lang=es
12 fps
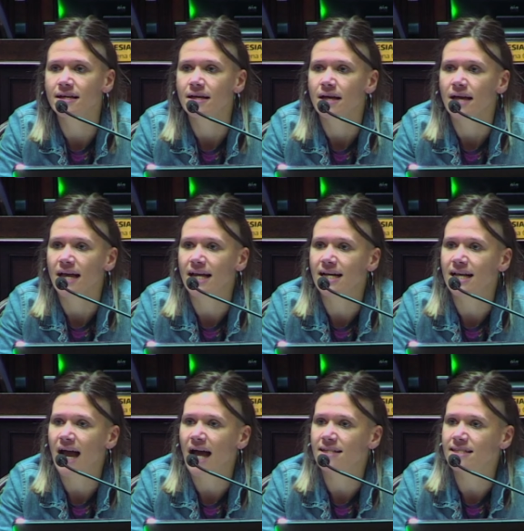en
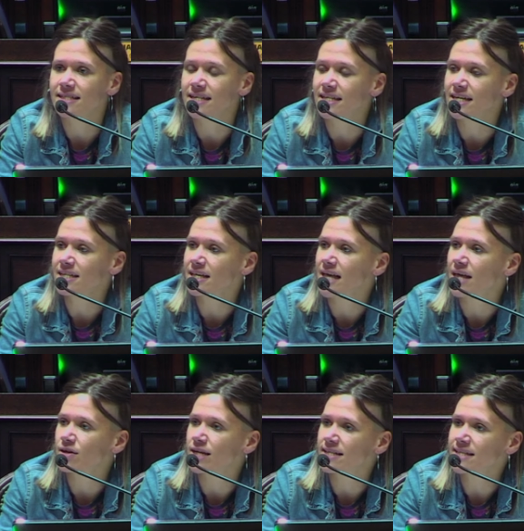las niñeces y
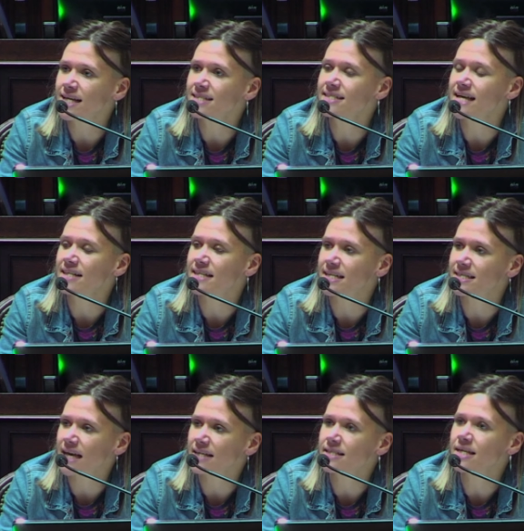adolescencias,
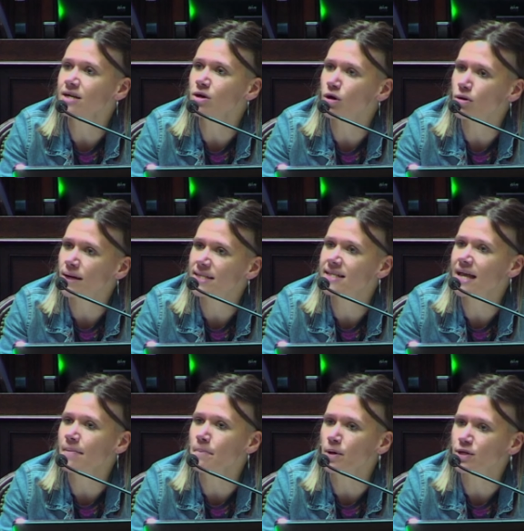
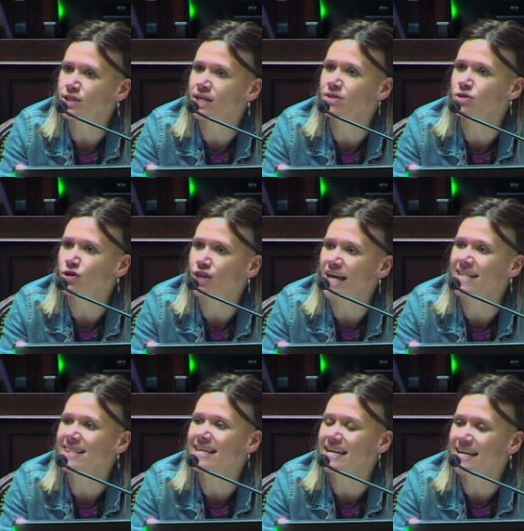35,6% de
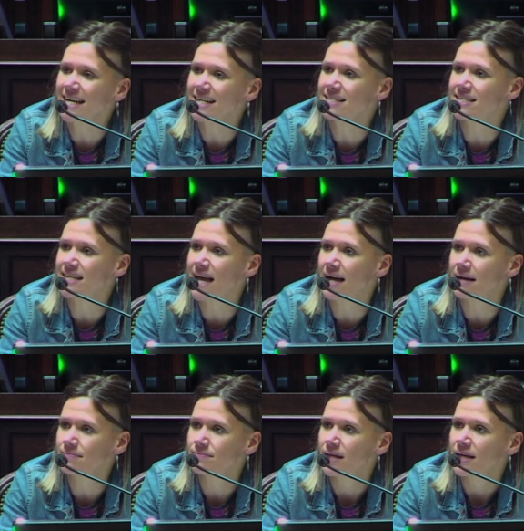indigencia,
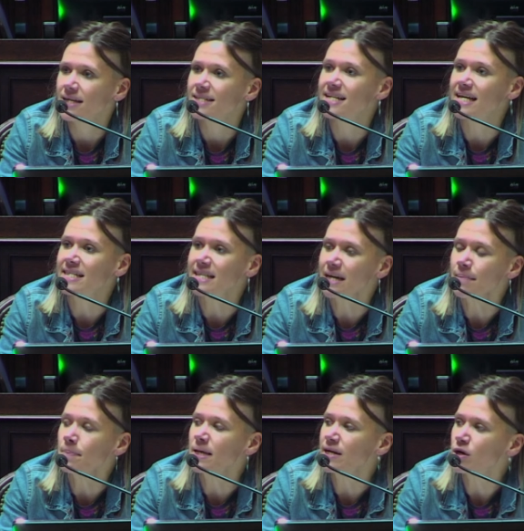se
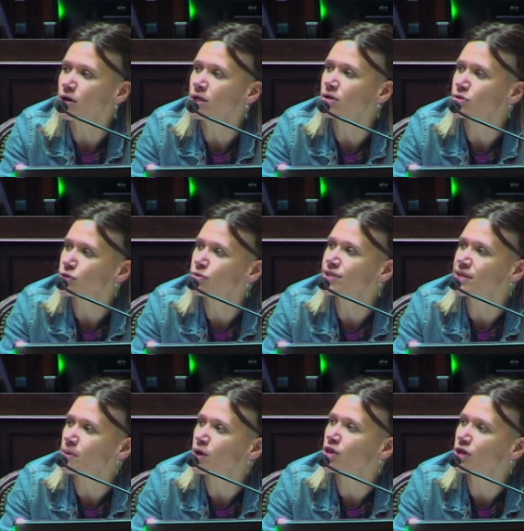triplicó en los
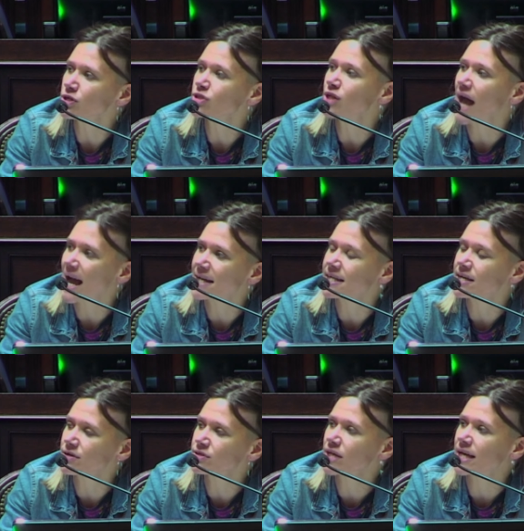últimos dos
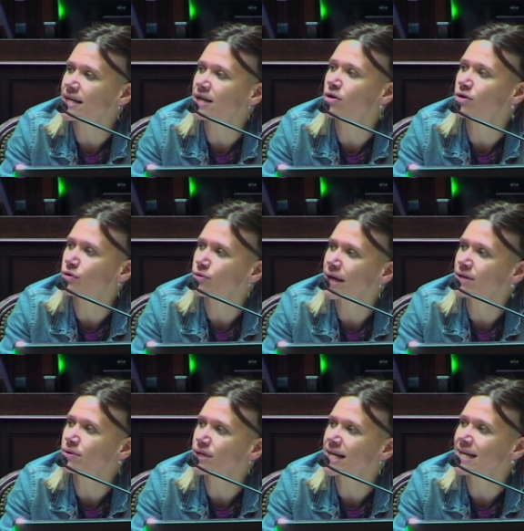años en el conurbano
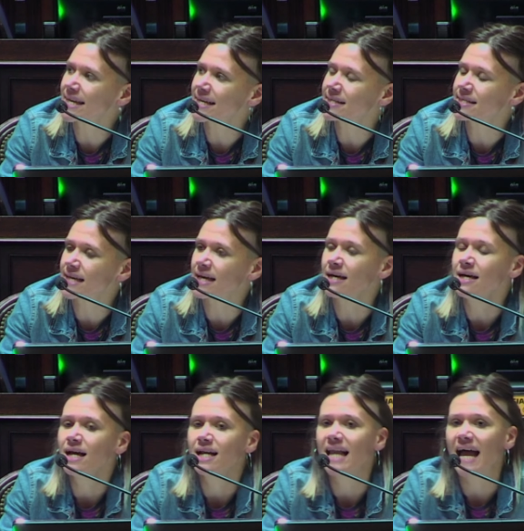bonaerense
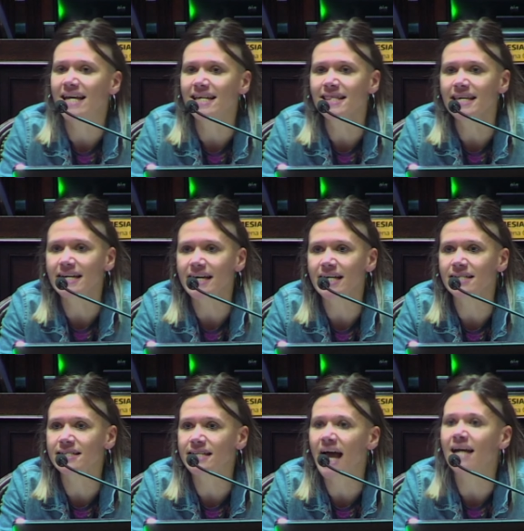la
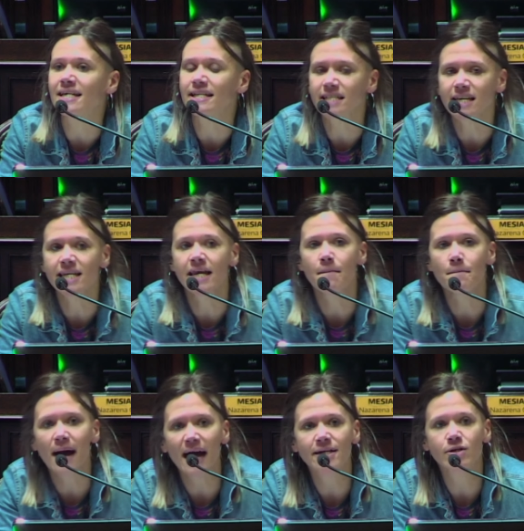indigencia y sin
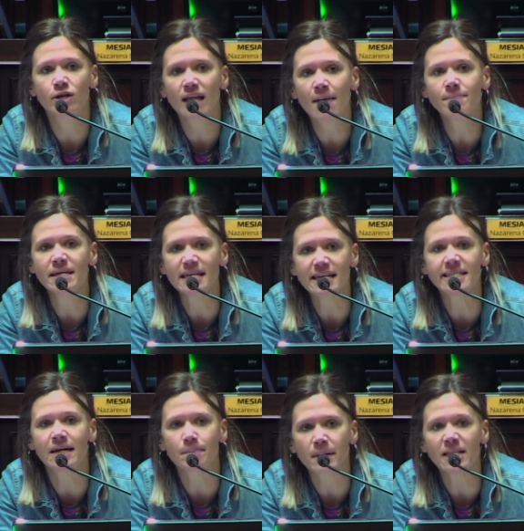embargo la
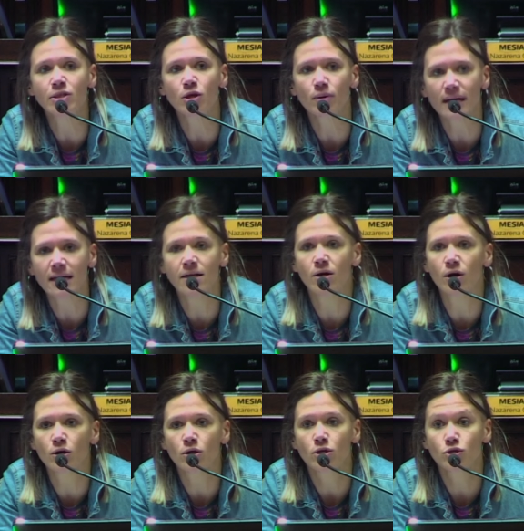ministra
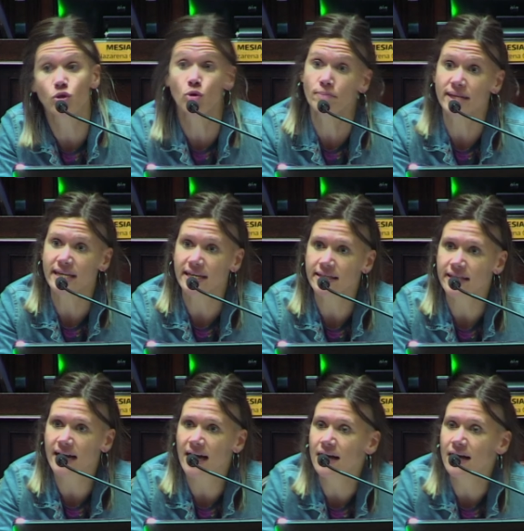Petovelo, su ministra,